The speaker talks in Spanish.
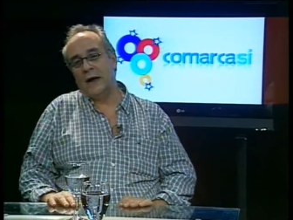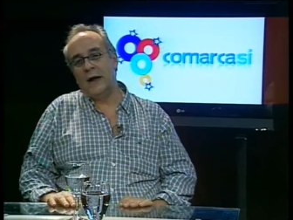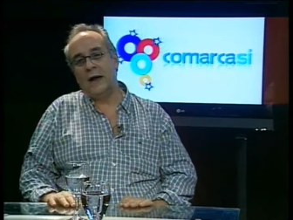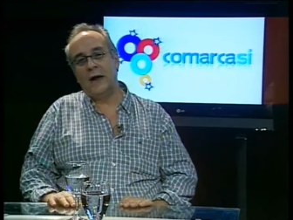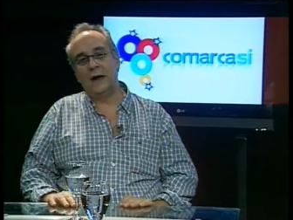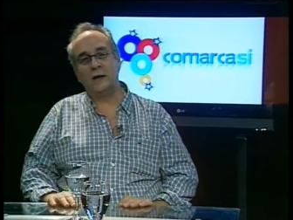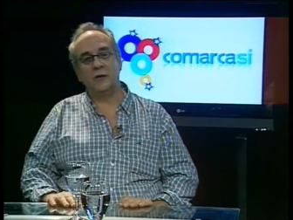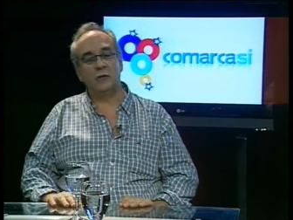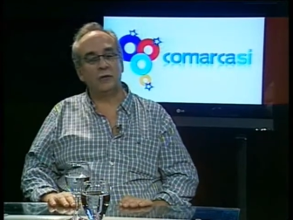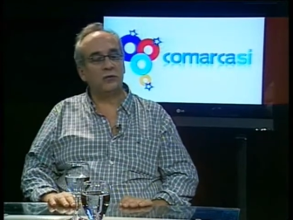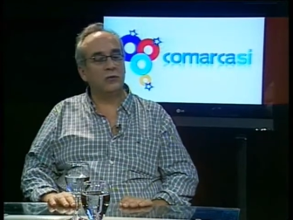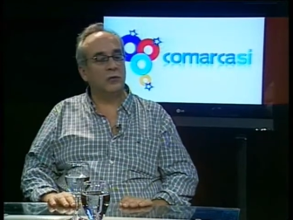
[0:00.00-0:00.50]

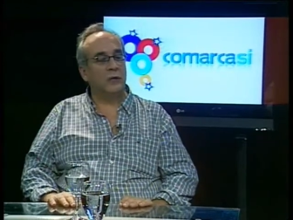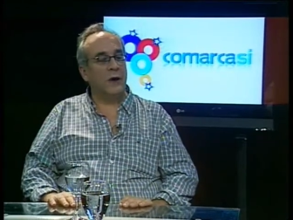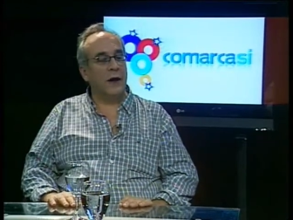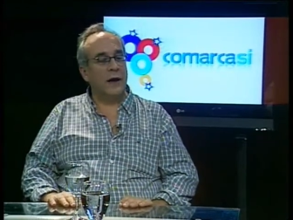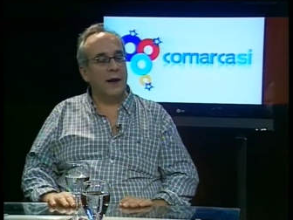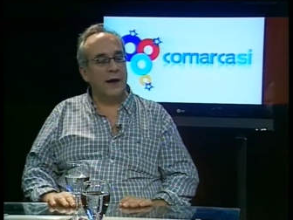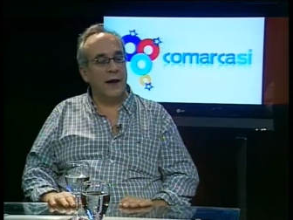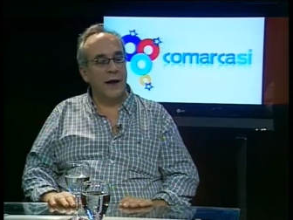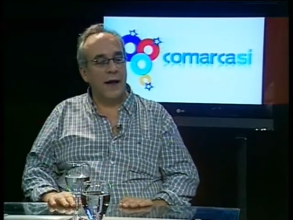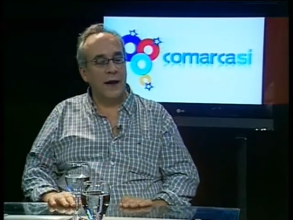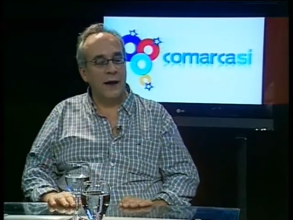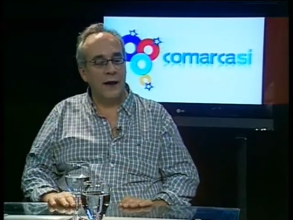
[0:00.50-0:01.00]
estructura
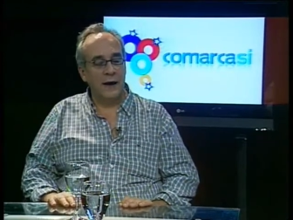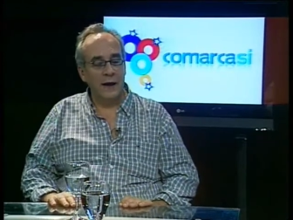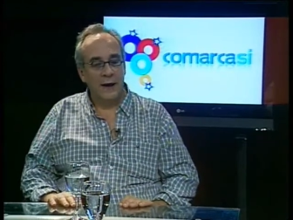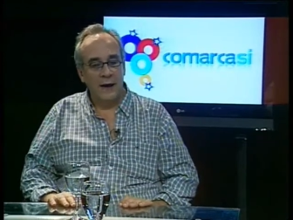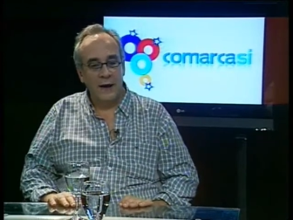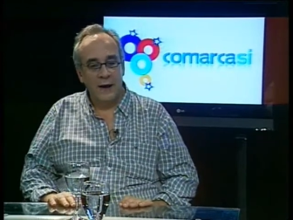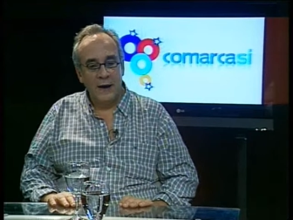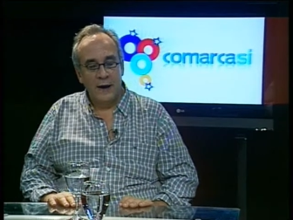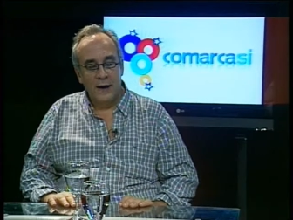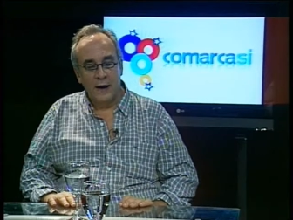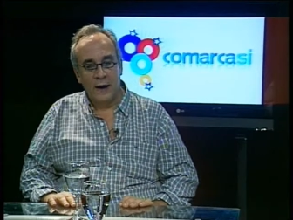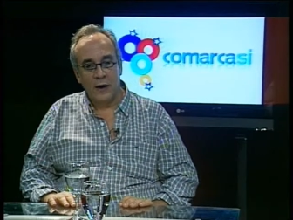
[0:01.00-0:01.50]
legal
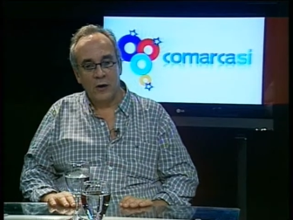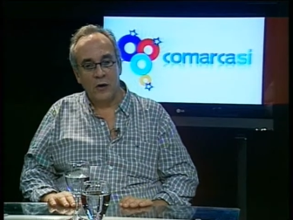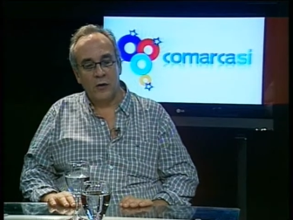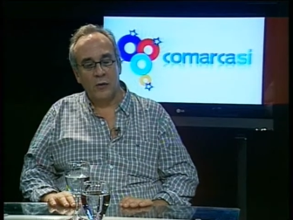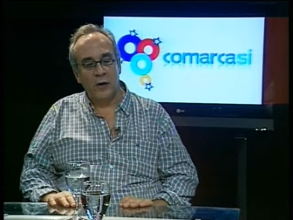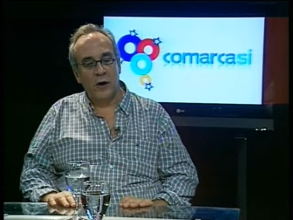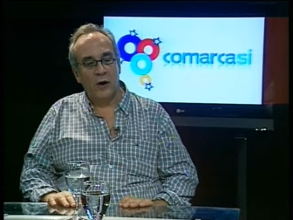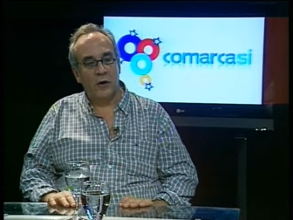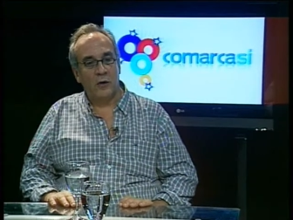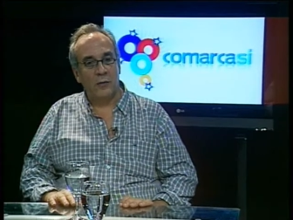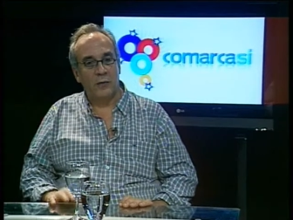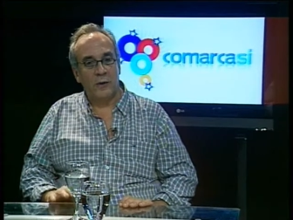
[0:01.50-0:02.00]
que el
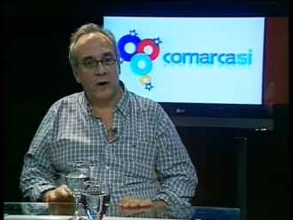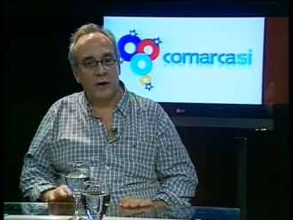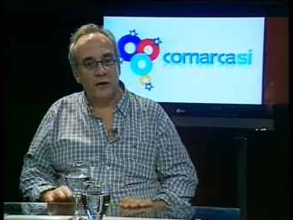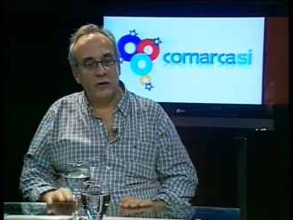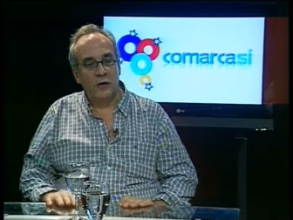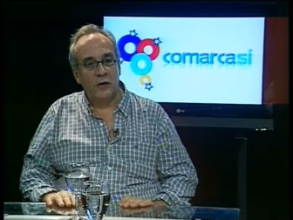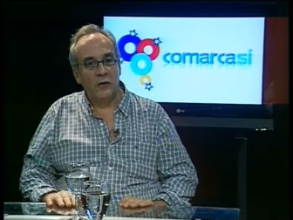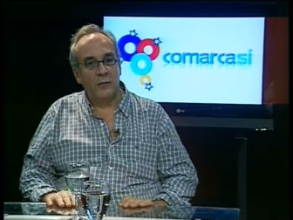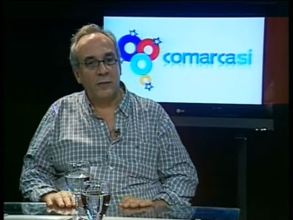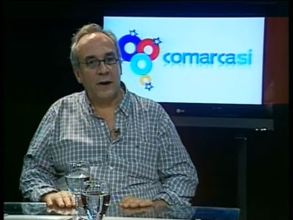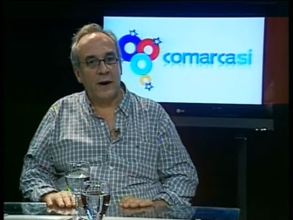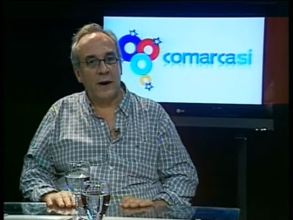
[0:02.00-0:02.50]
gobierno
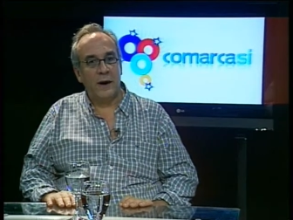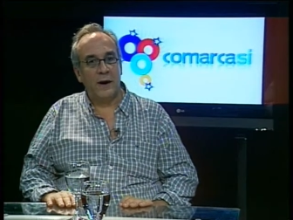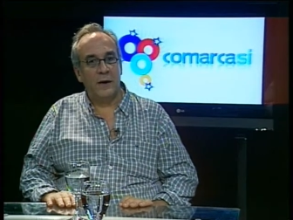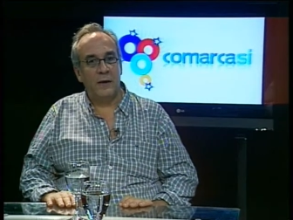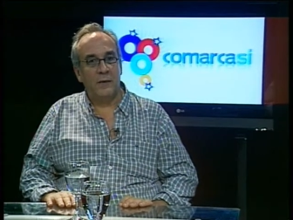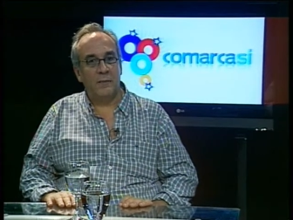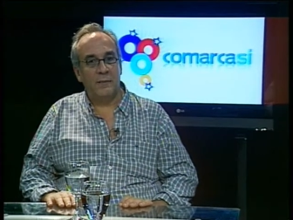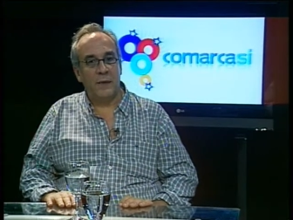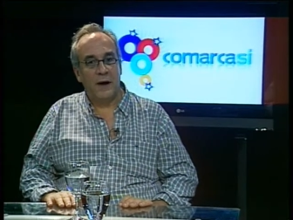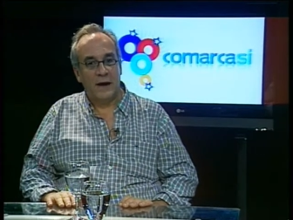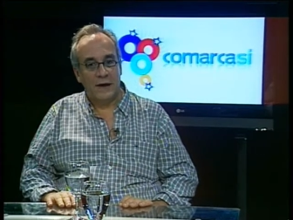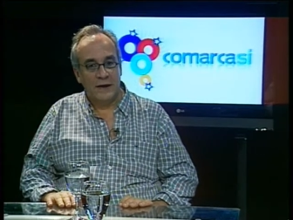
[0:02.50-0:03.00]
planteó para
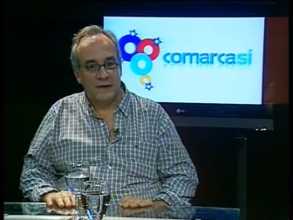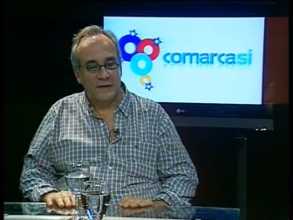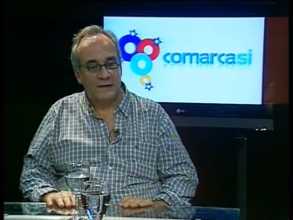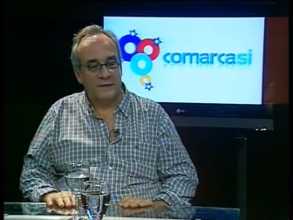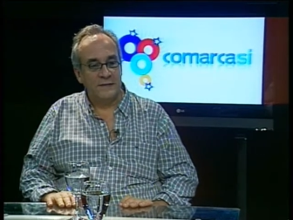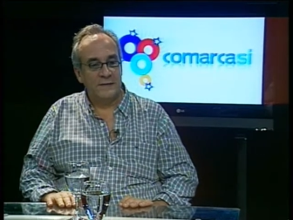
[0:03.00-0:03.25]
el país.